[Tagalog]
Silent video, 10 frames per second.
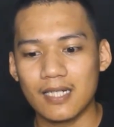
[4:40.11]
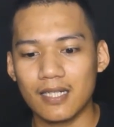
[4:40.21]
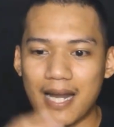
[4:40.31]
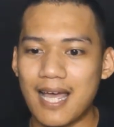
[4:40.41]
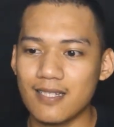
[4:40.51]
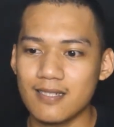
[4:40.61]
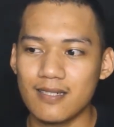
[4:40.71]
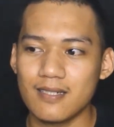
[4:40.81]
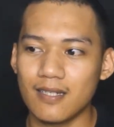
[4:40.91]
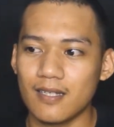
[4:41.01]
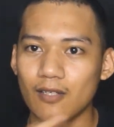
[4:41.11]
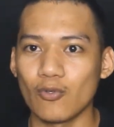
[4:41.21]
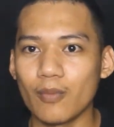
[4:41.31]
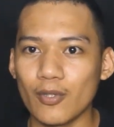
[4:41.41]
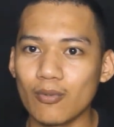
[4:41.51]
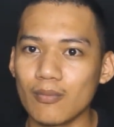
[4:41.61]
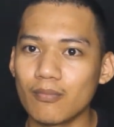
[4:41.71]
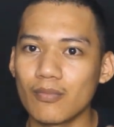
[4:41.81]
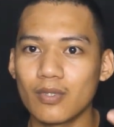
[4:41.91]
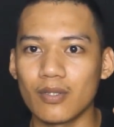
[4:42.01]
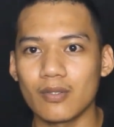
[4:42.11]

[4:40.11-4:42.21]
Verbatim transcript: brass, aluminum,